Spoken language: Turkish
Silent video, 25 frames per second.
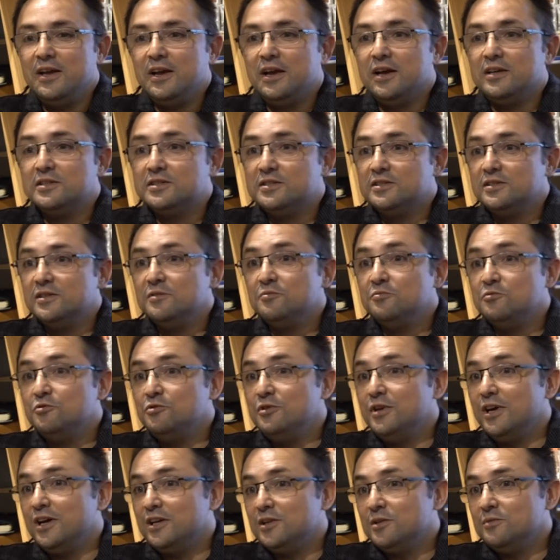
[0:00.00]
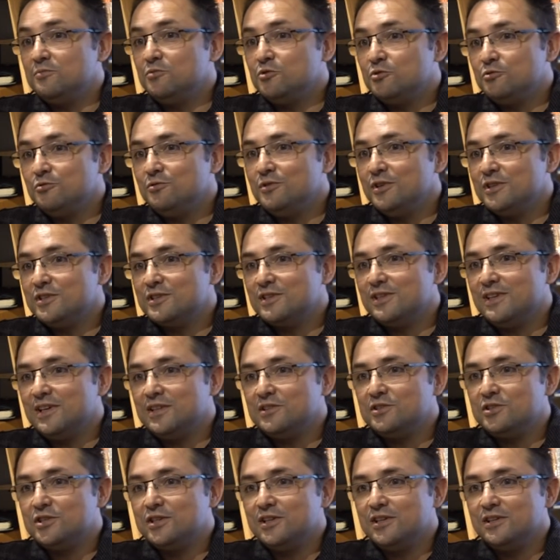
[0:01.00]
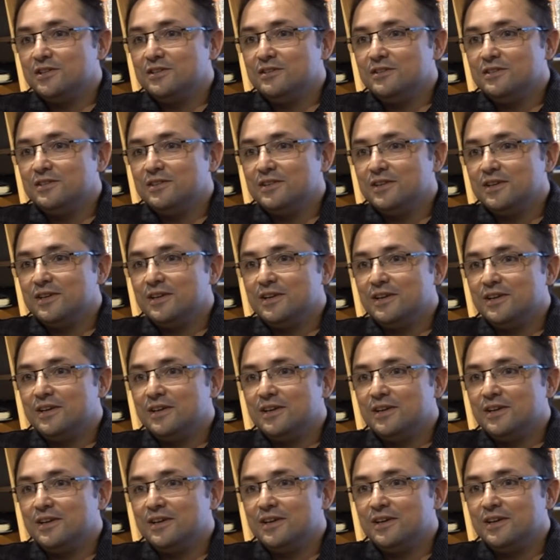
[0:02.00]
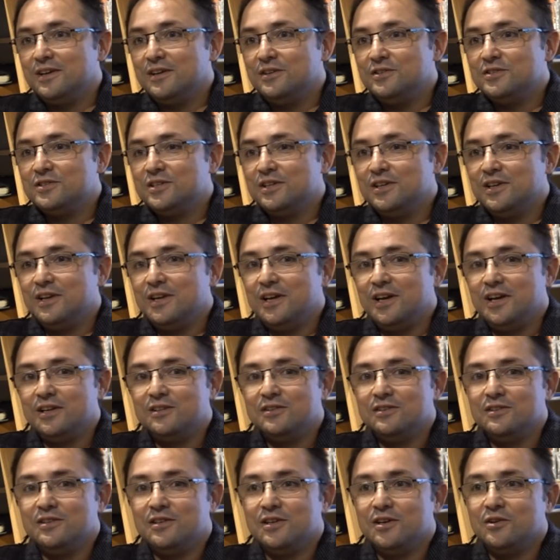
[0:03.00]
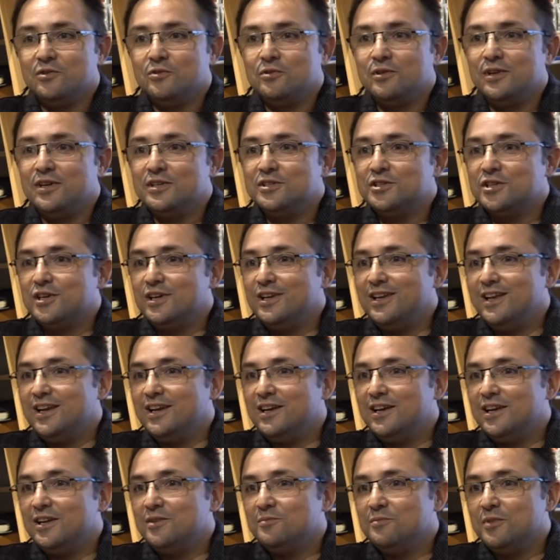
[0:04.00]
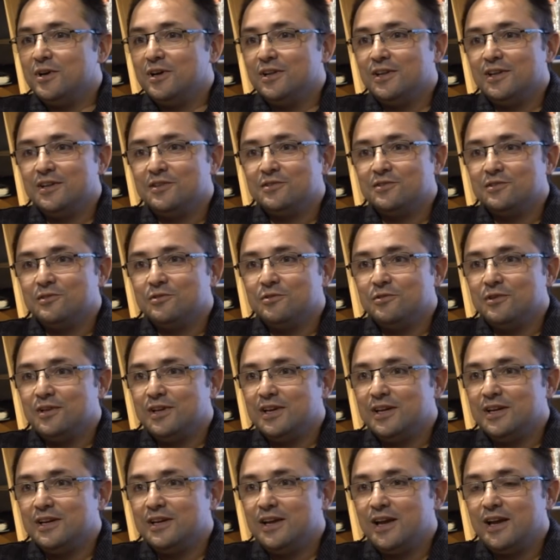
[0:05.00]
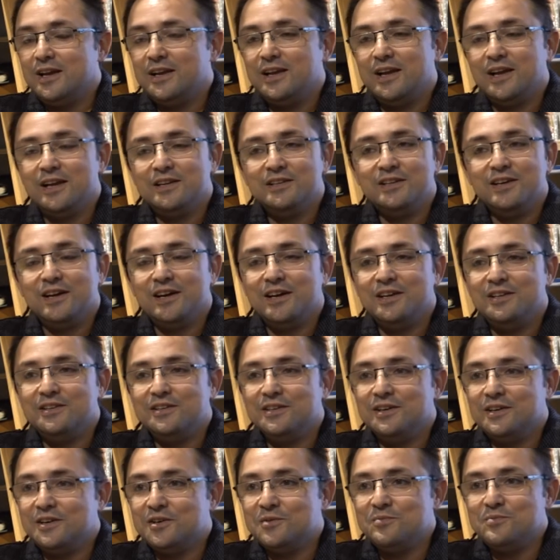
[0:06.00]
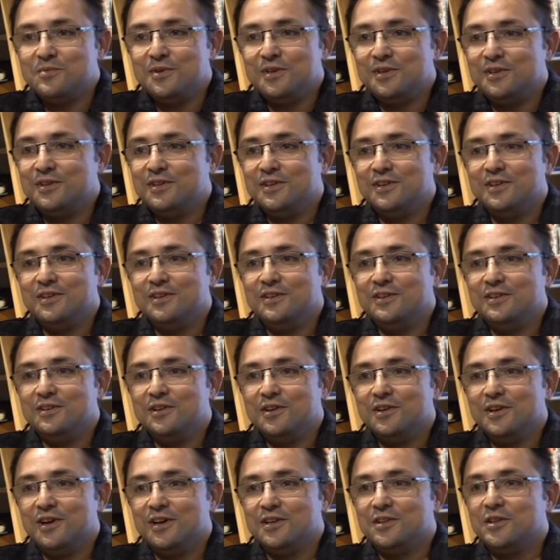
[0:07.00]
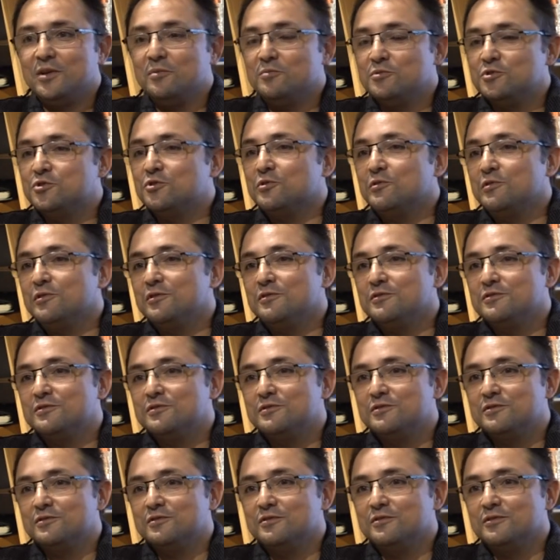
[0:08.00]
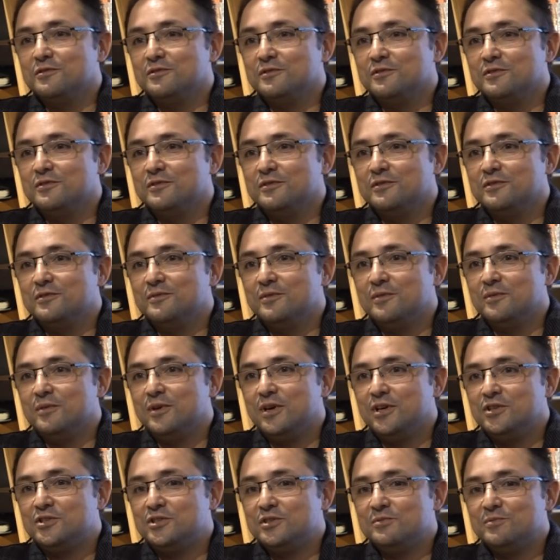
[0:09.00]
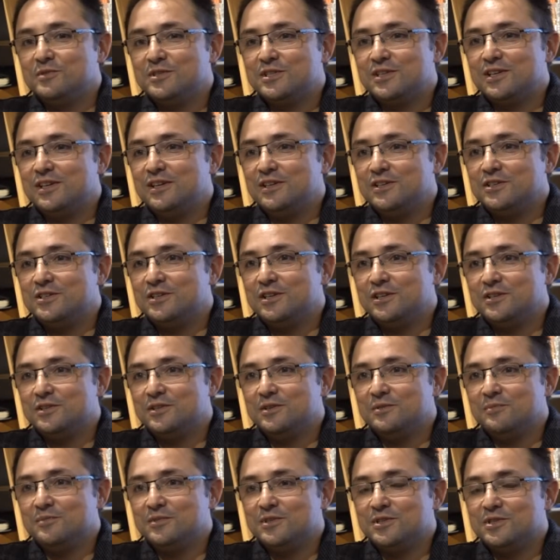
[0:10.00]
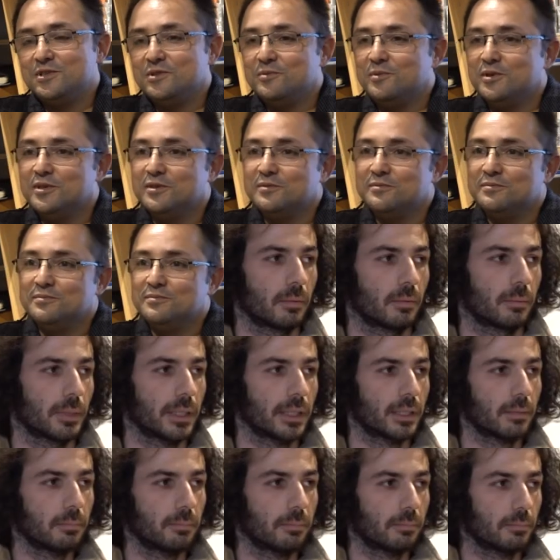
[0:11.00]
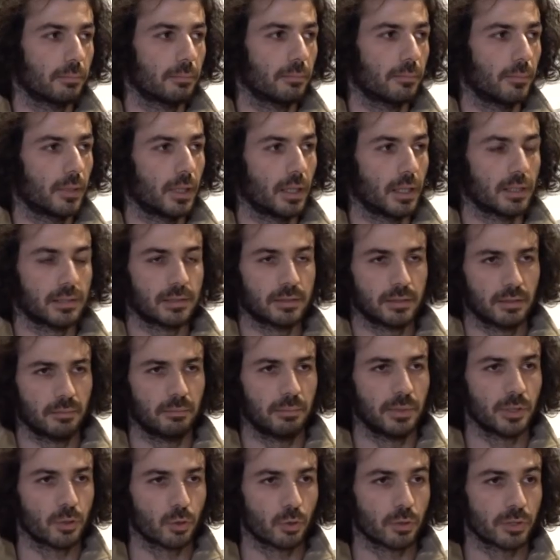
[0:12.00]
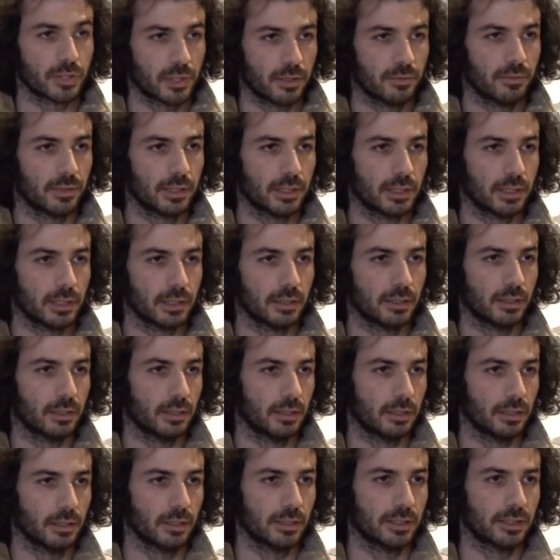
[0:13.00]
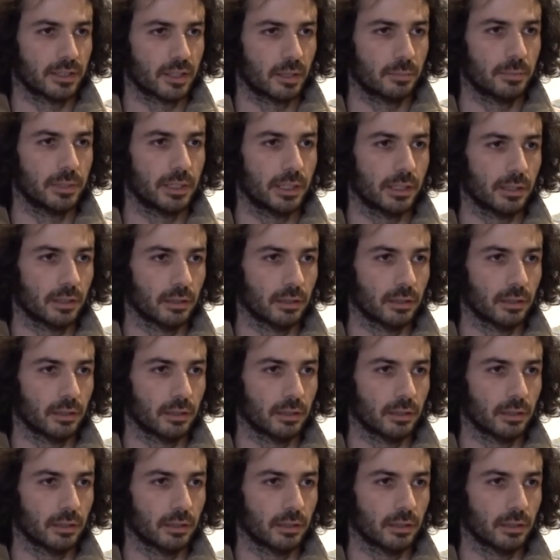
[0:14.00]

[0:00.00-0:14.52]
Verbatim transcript: aslında dünyada bütün yazılan şiirin e, insan hayatında olan şeylerle bağlantılı olarak her yerde aynı akıp gittiğini anlamış oluyoruz e, açımızı gelişlettiğimiz zaman. Peki aslında birçok çeviri e, kitabı yer